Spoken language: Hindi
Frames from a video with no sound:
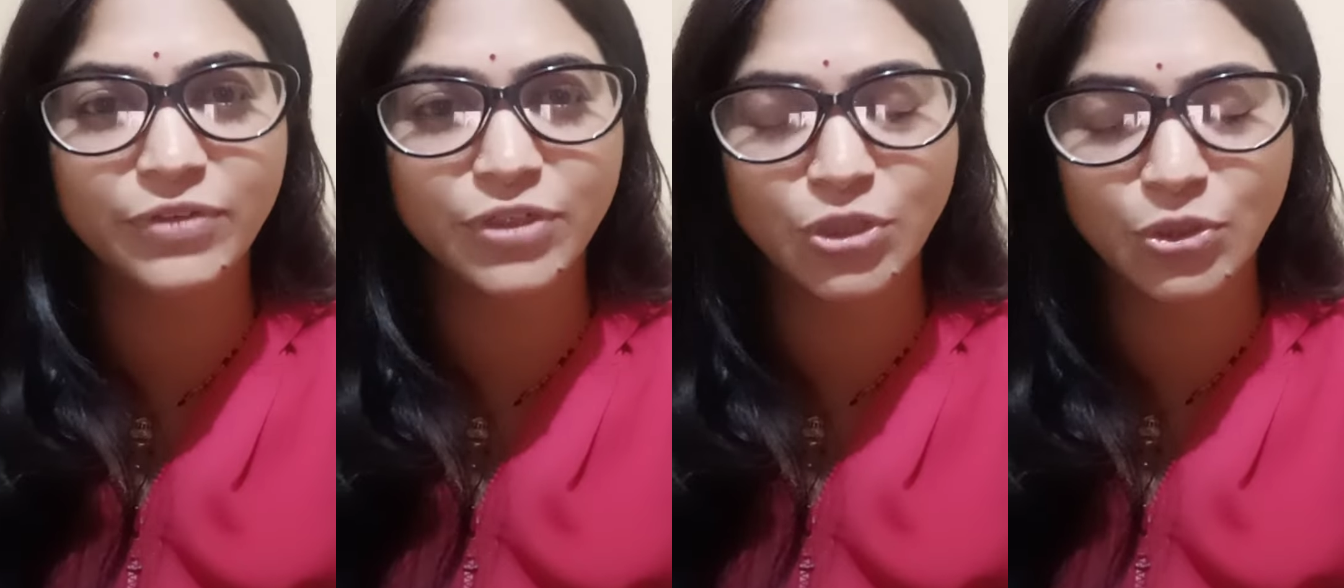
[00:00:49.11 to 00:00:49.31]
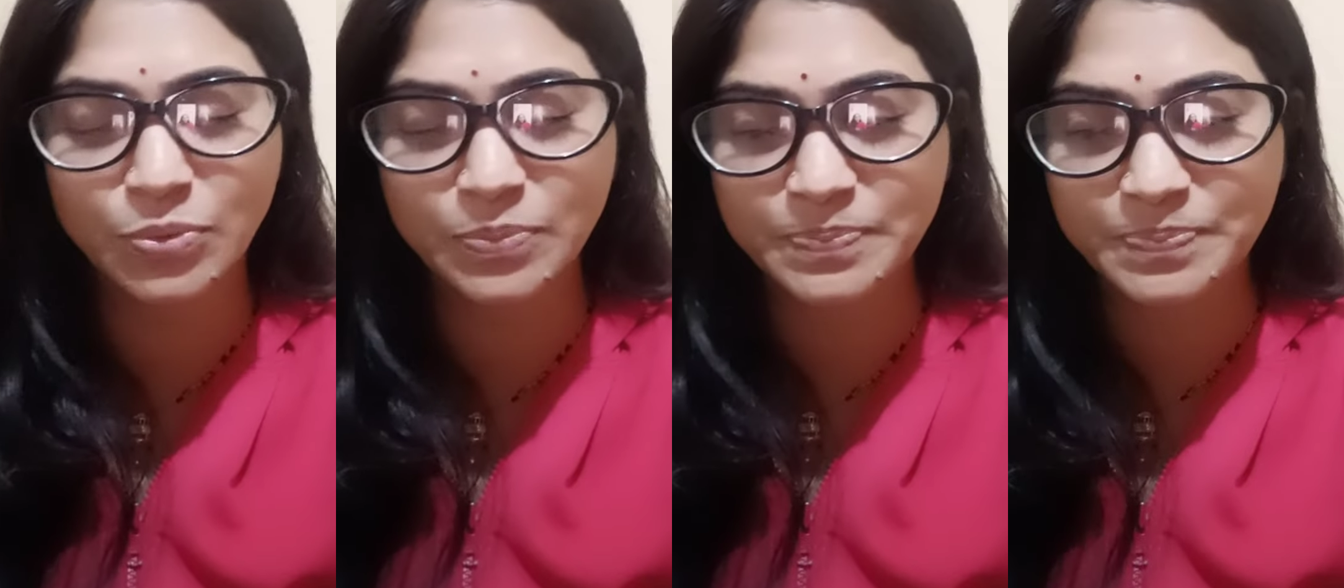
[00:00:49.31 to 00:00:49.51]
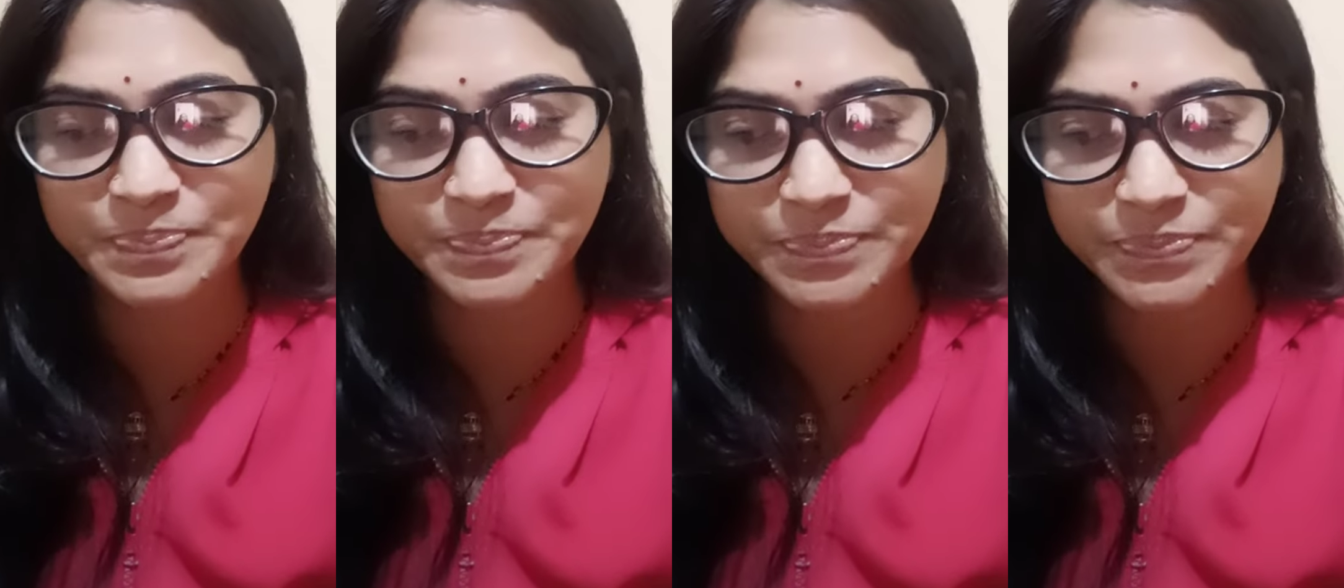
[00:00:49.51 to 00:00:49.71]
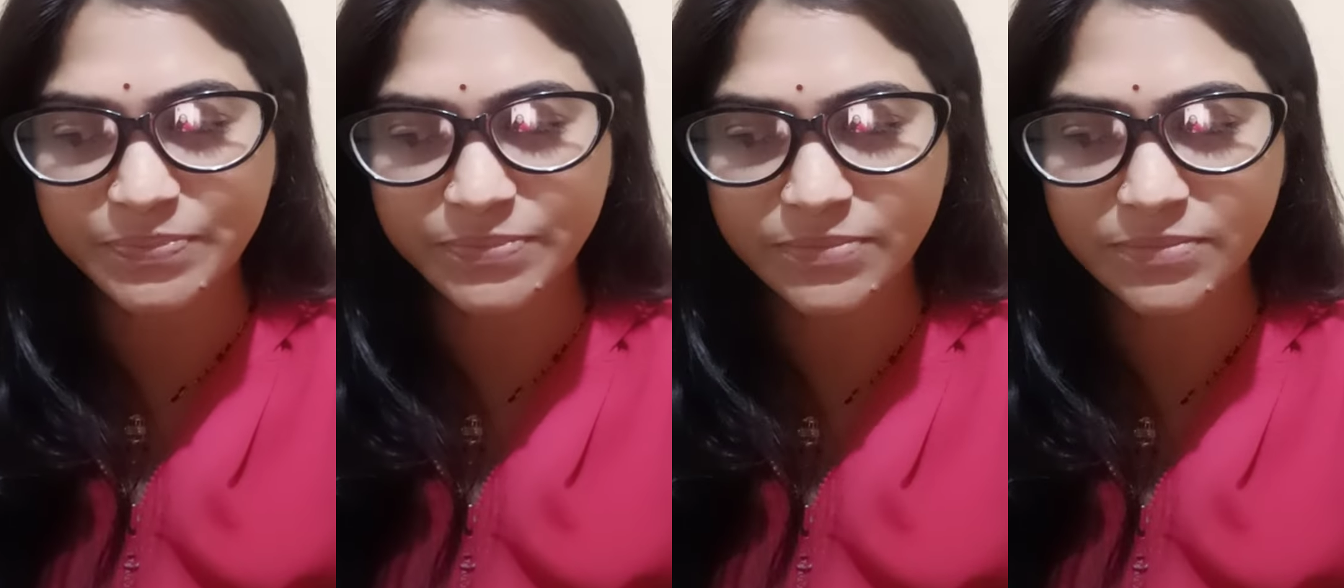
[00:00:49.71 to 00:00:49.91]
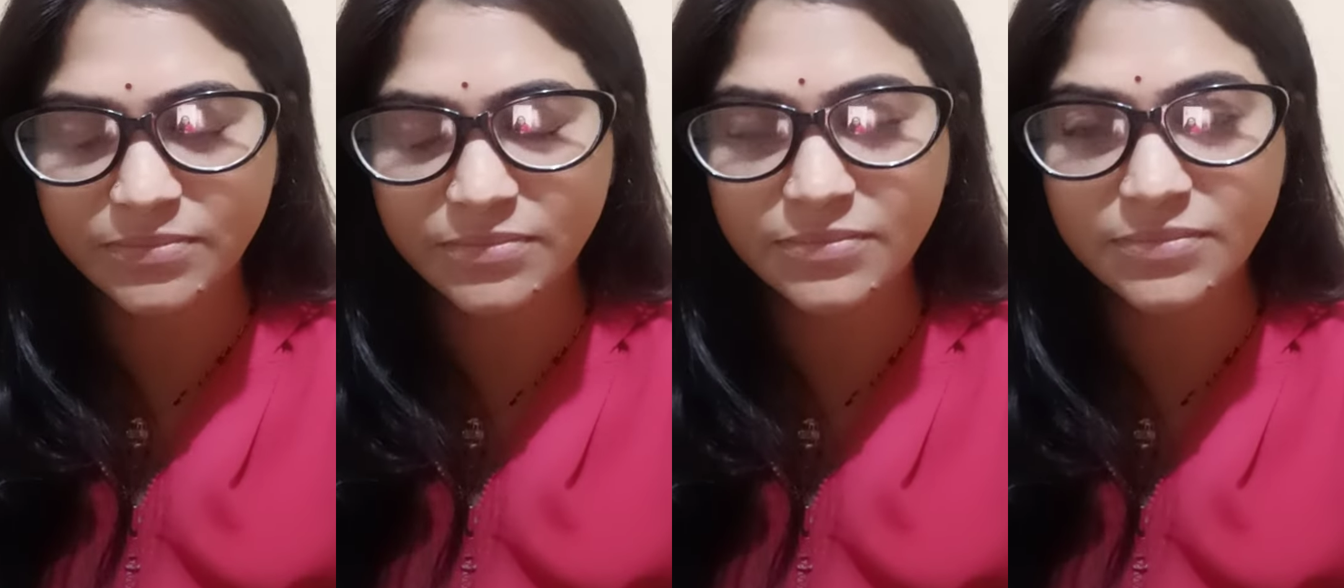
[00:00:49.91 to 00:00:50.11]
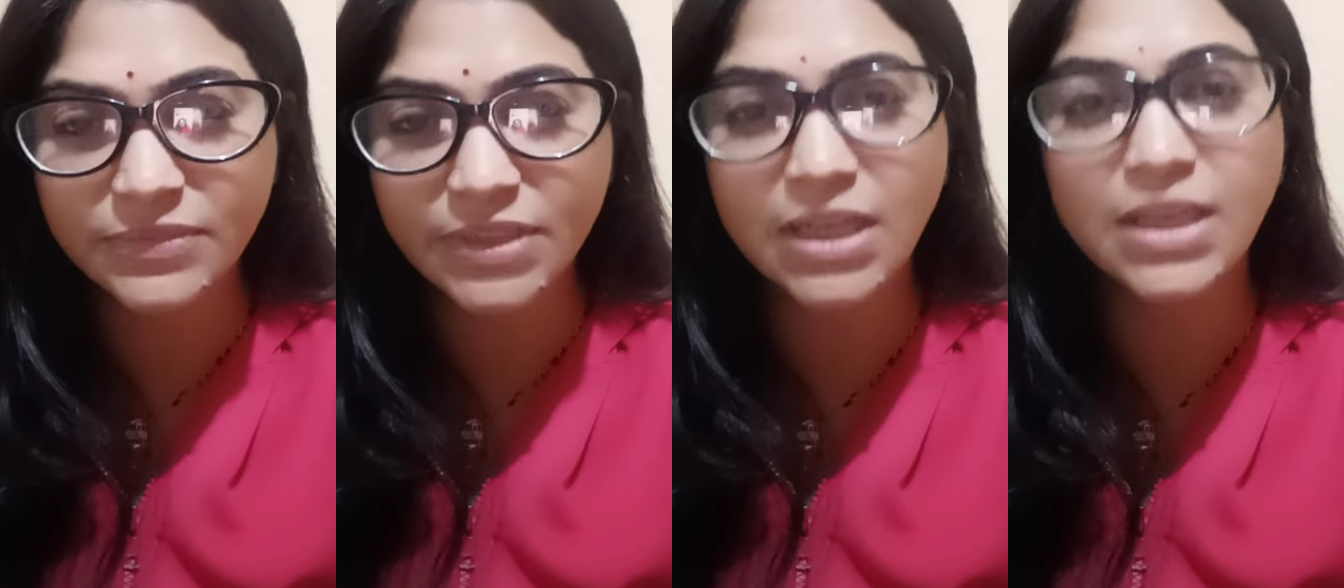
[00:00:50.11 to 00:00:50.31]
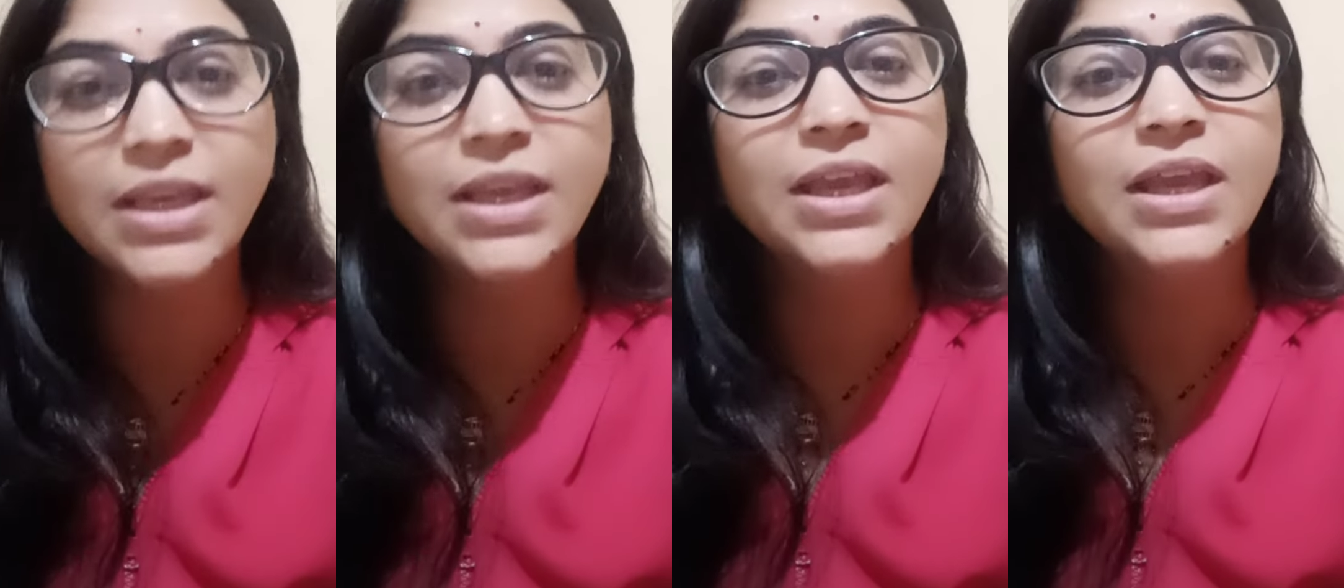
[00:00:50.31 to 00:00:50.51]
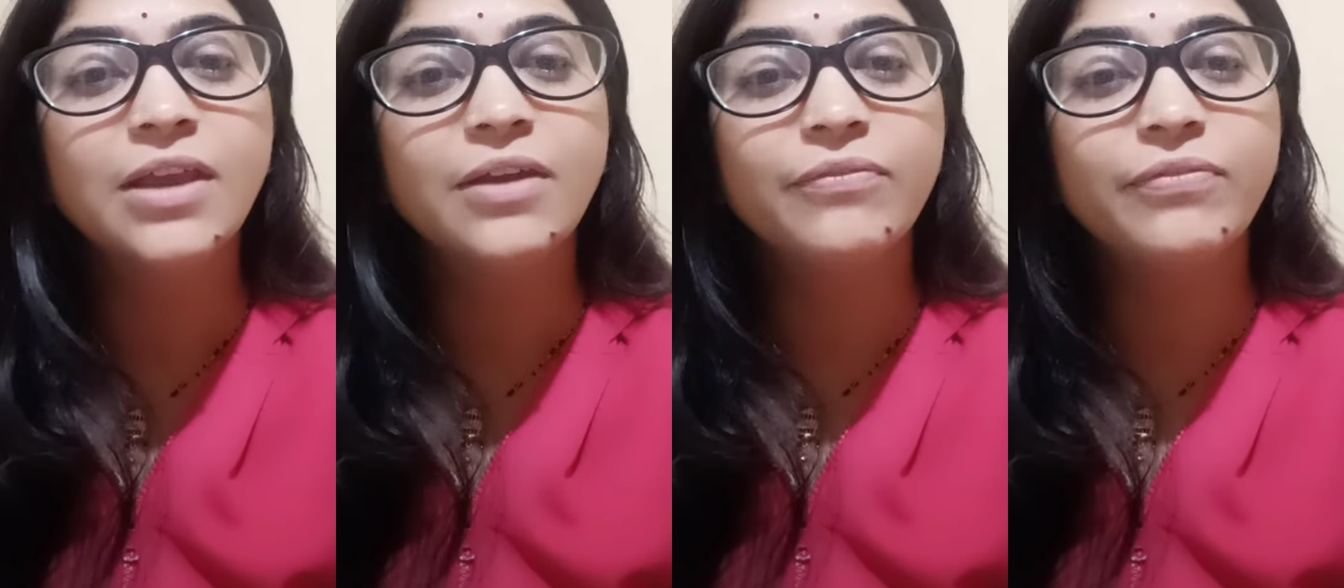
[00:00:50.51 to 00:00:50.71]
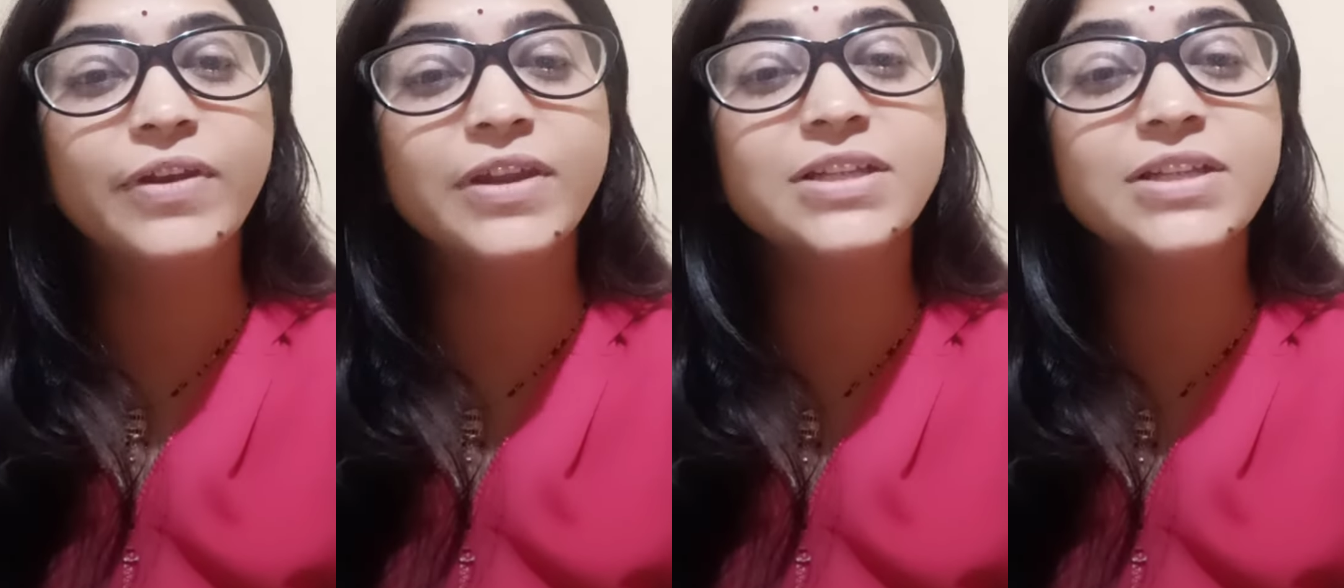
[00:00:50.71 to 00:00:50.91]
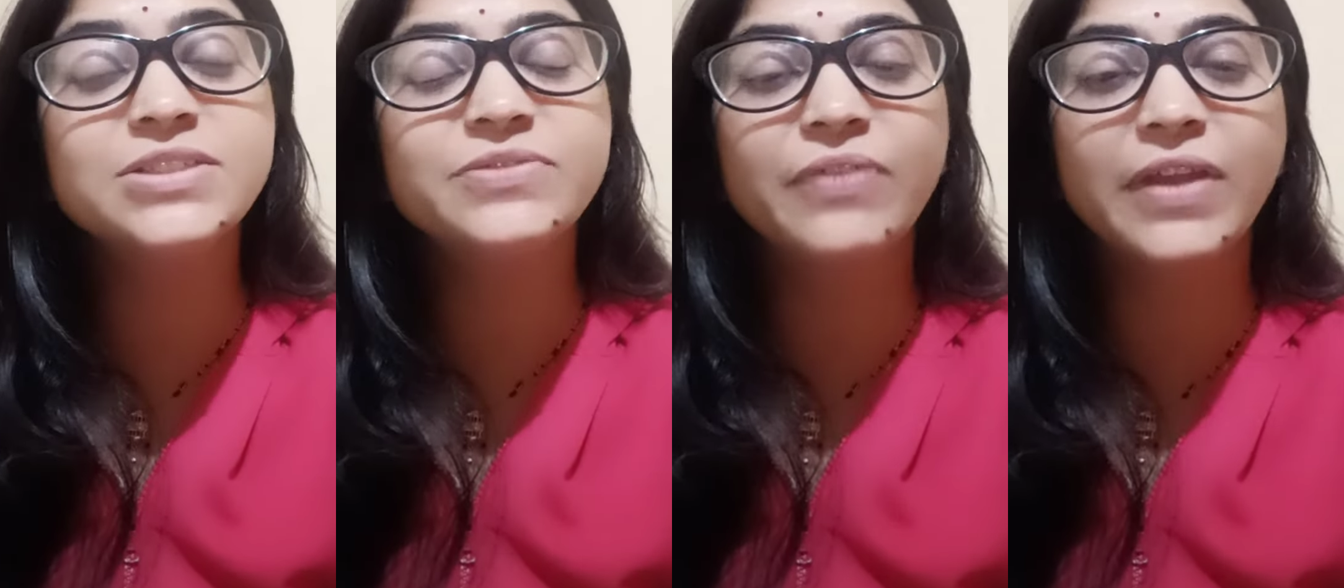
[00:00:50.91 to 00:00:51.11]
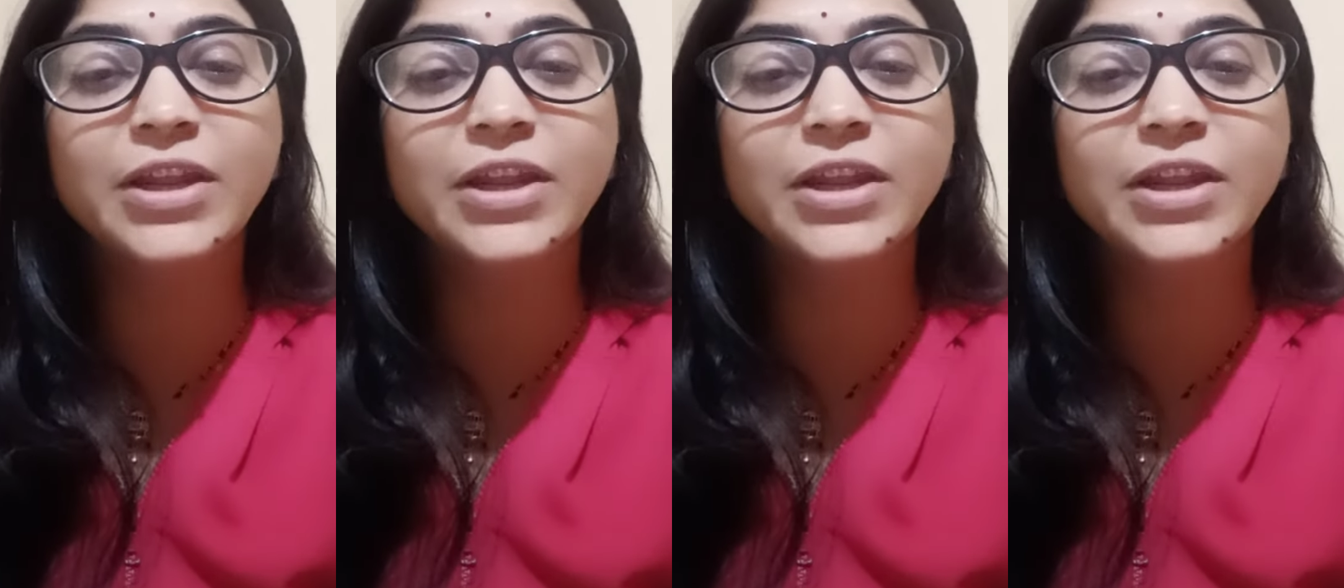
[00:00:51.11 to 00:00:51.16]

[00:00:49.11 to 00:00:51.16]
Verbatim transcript: वीडियो फ्रेंड्स